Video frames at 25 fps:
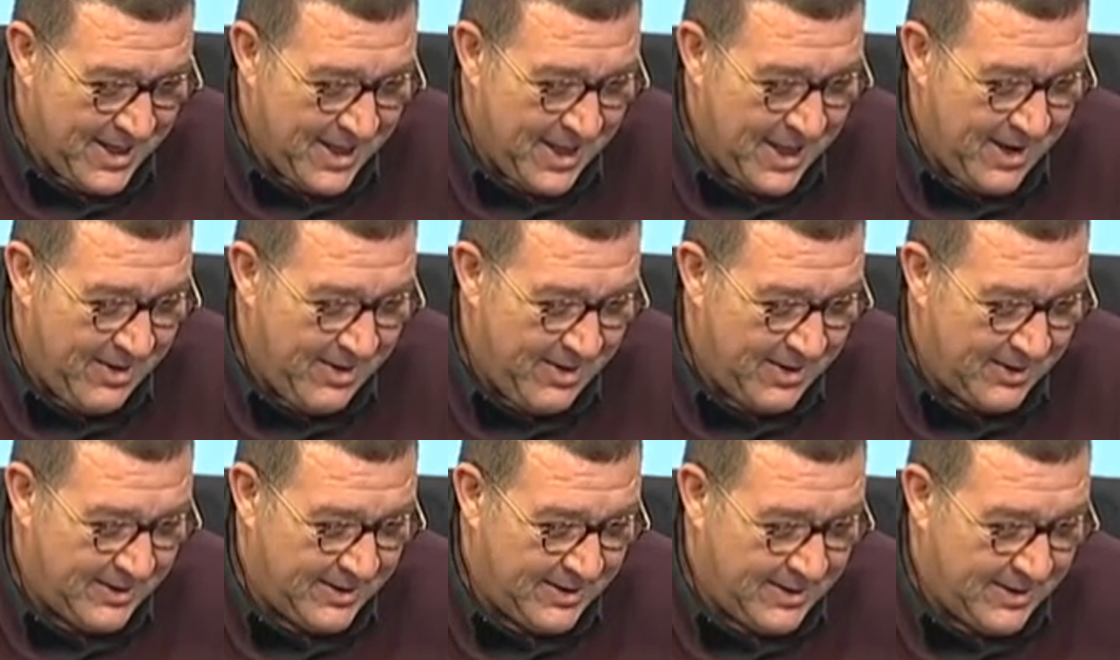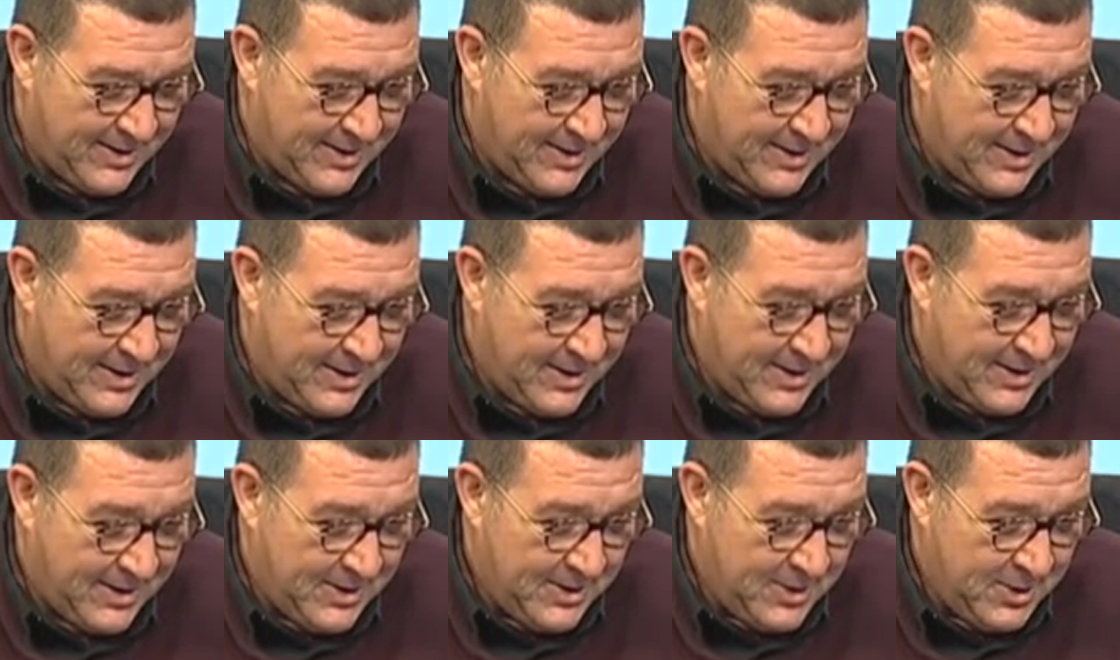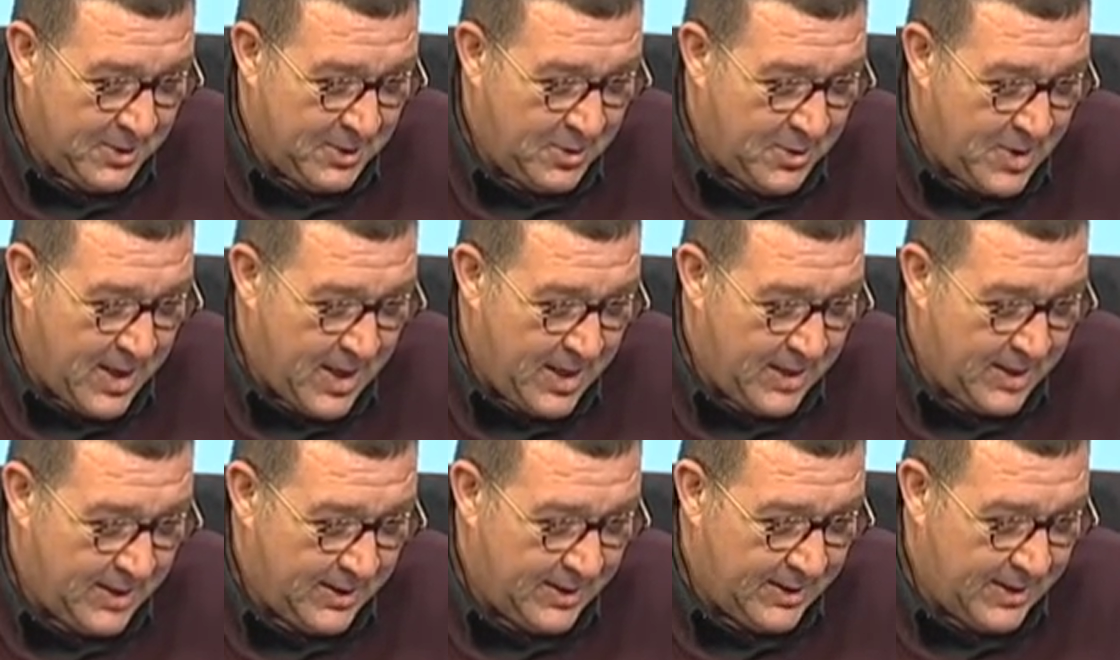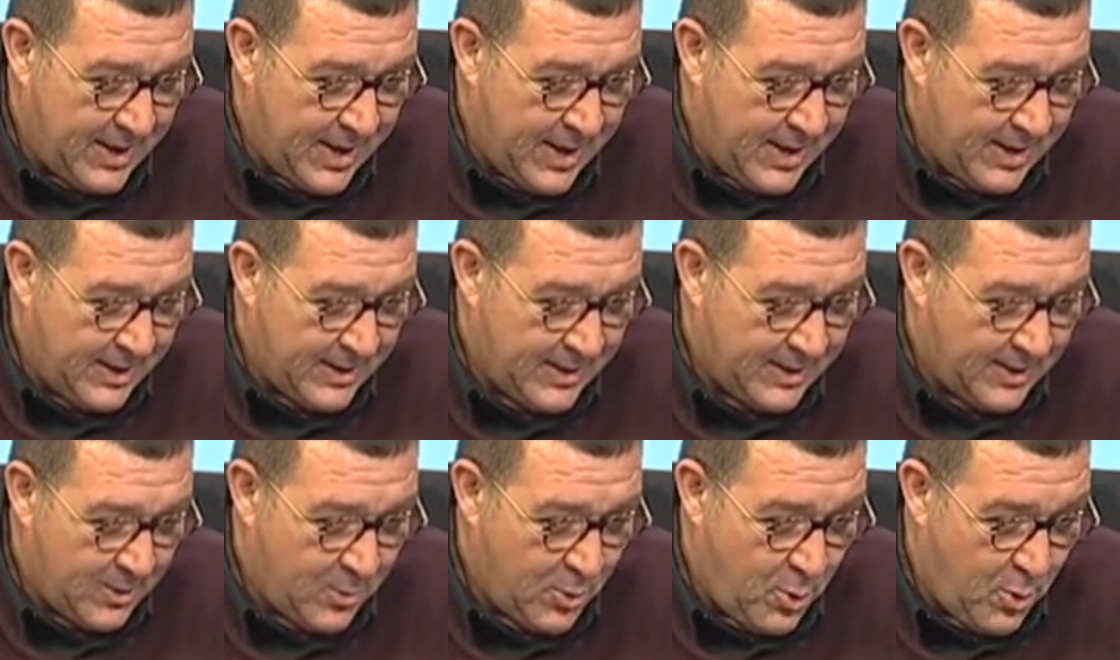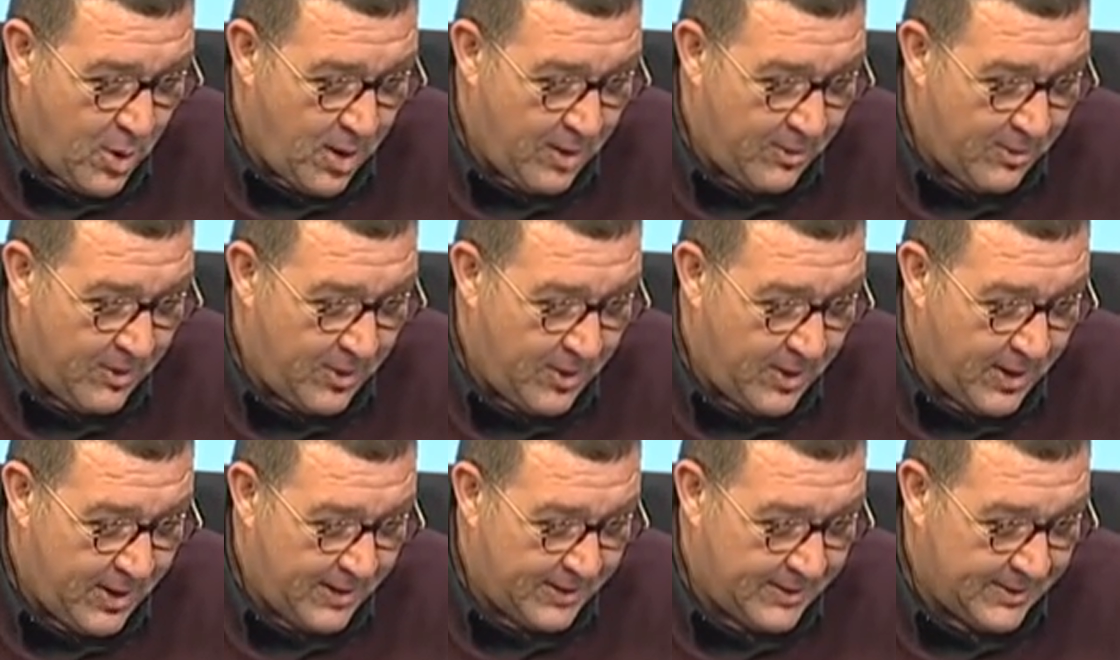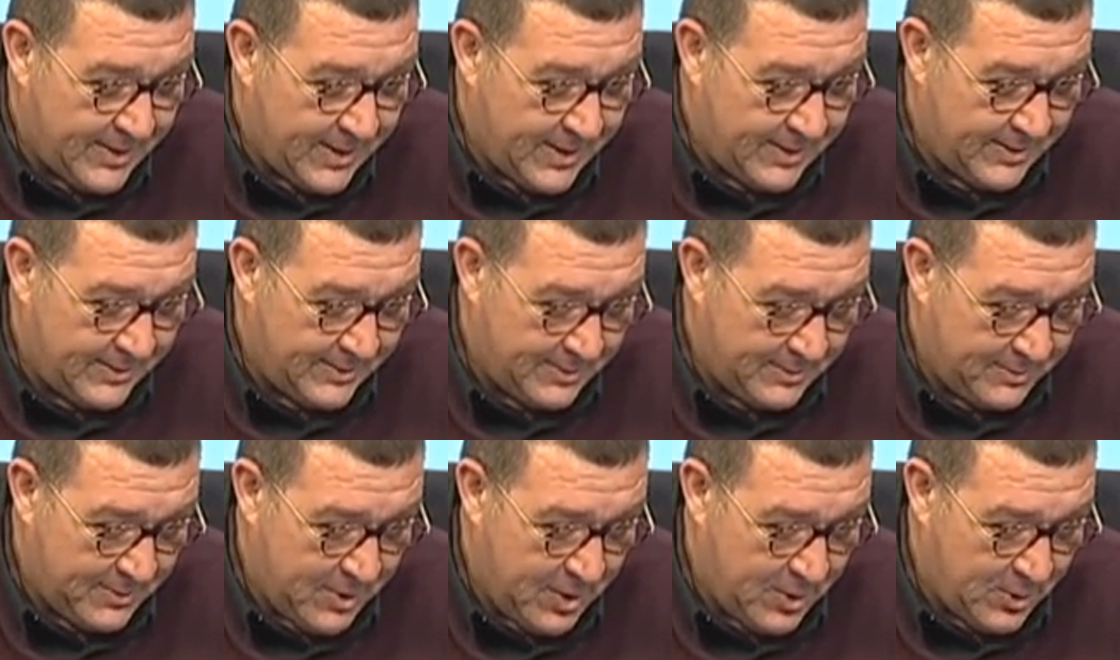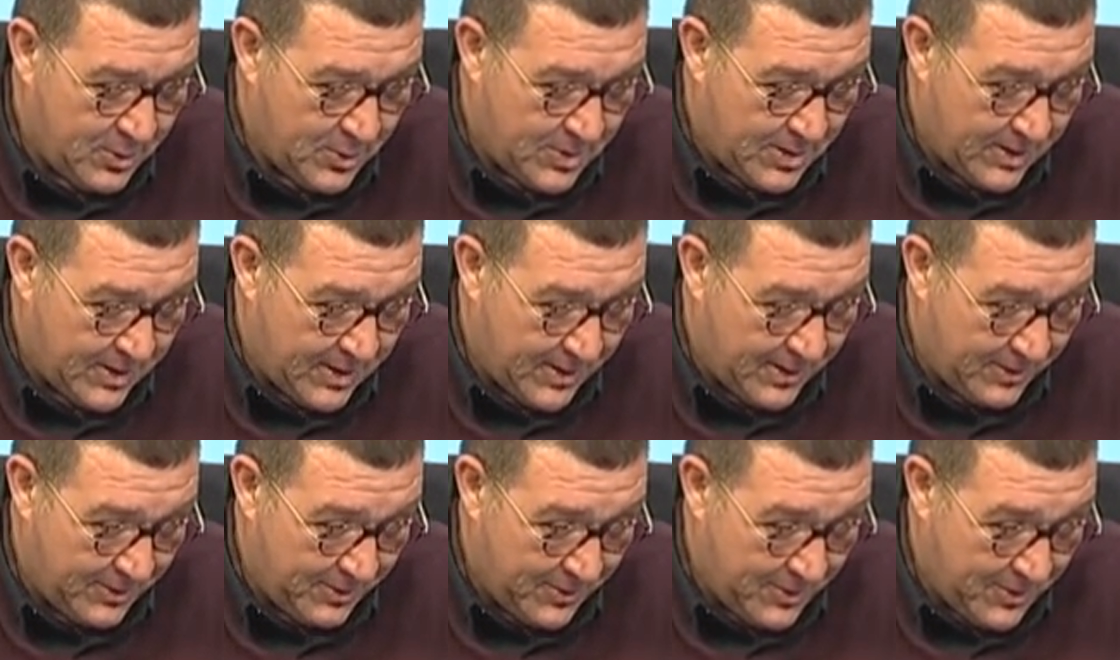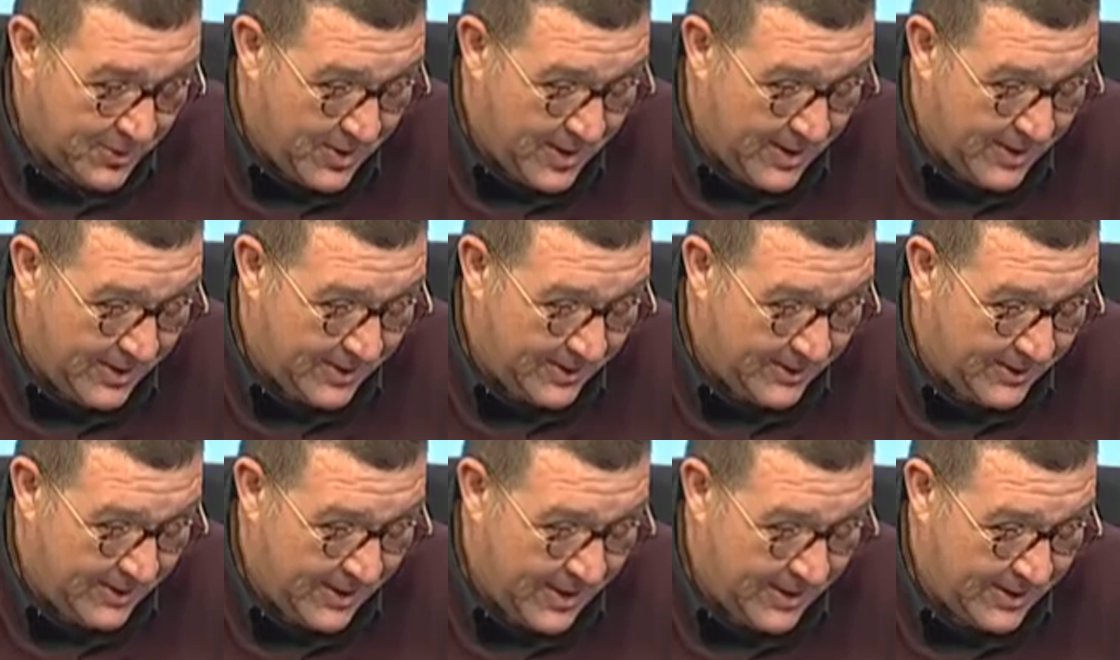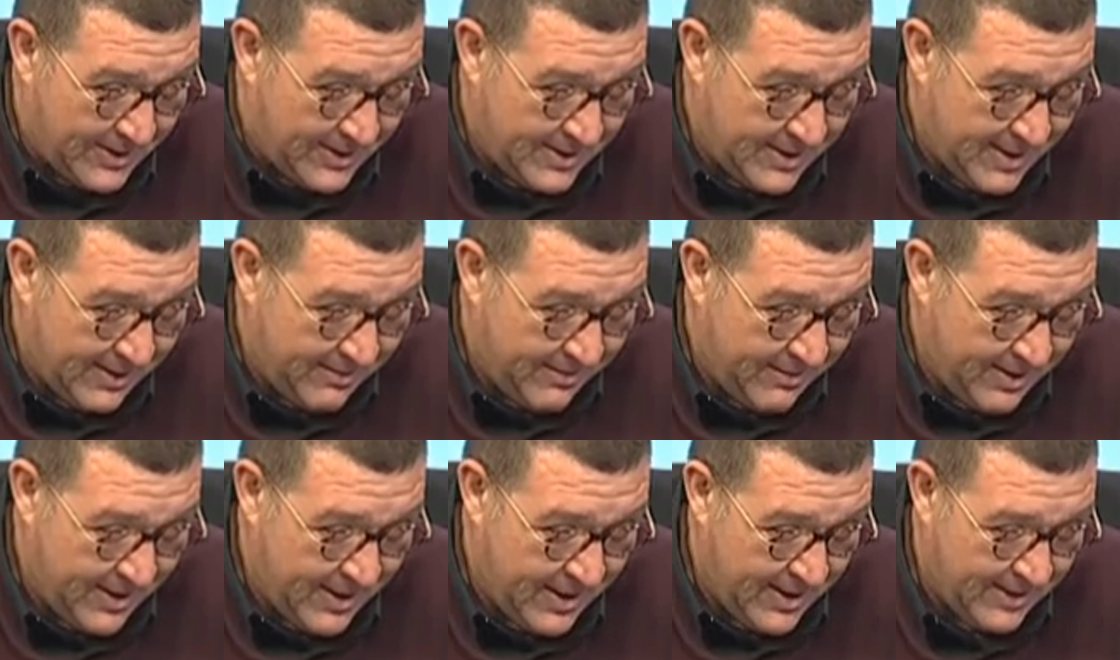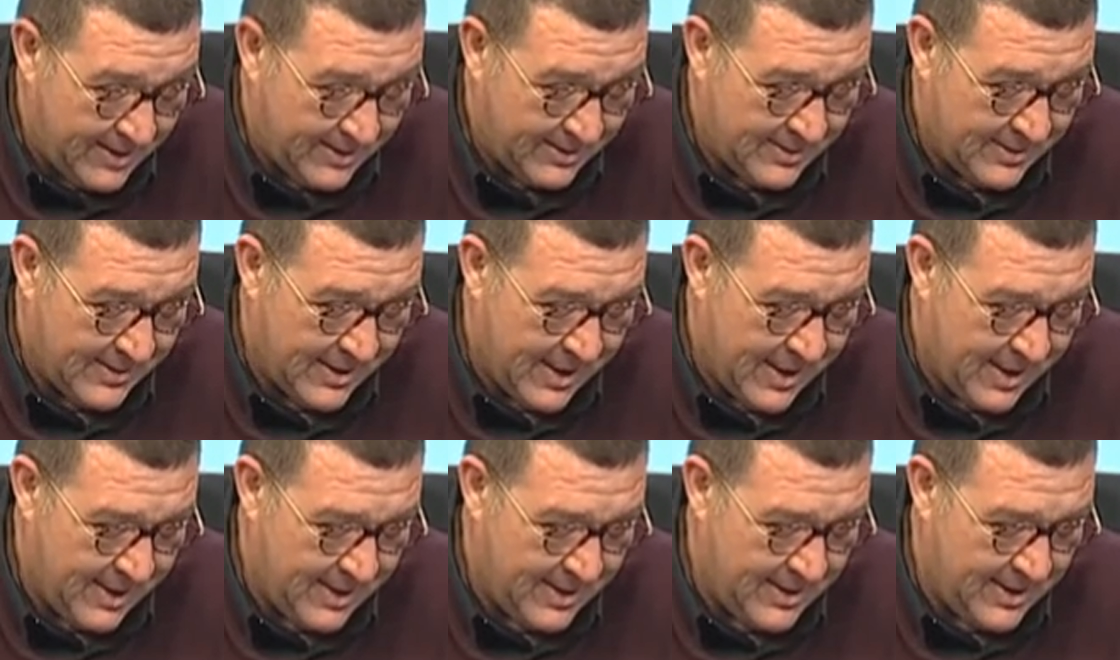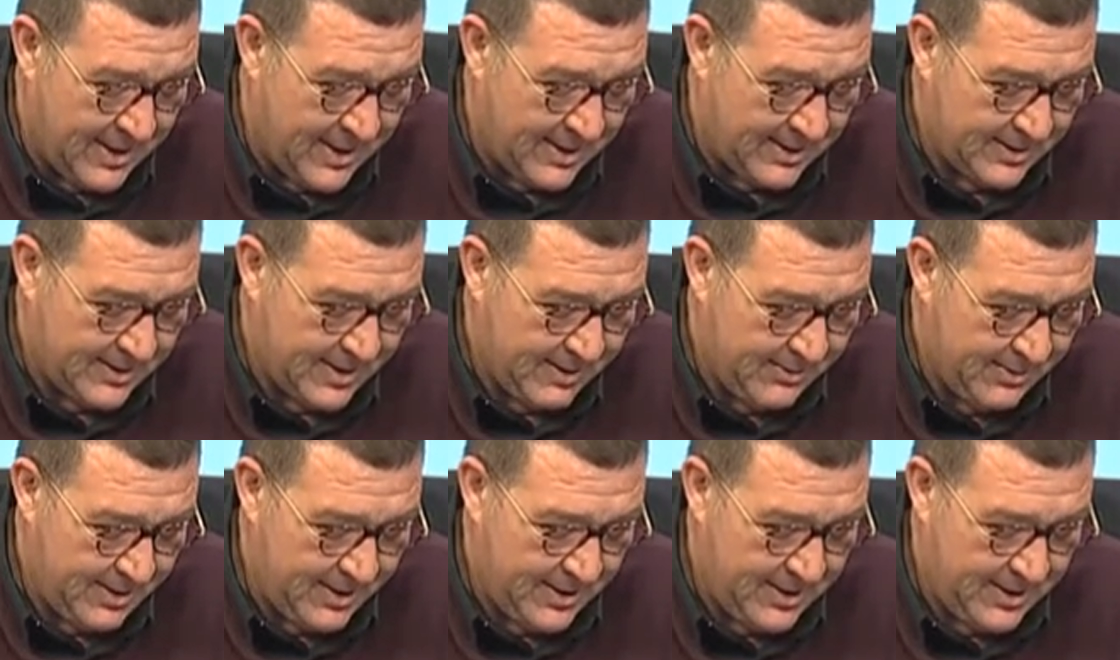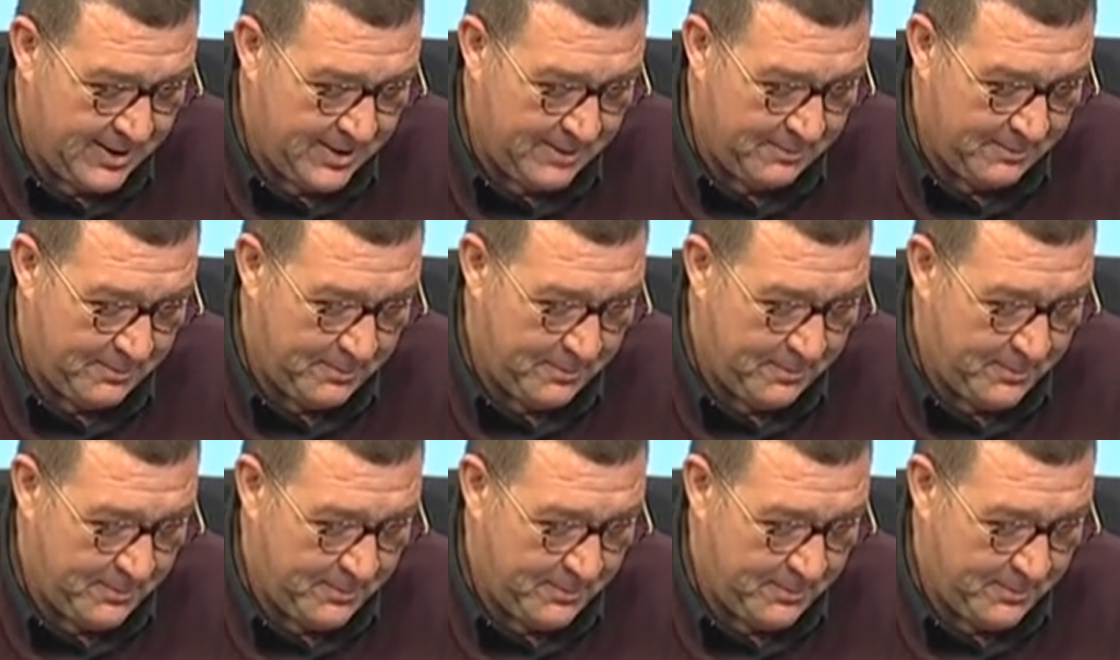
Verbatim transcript: evet. Günaydınlar Kuaför Ertan Mausa'dan. Günaydınlar, sevgiler, saygılar tabii ki.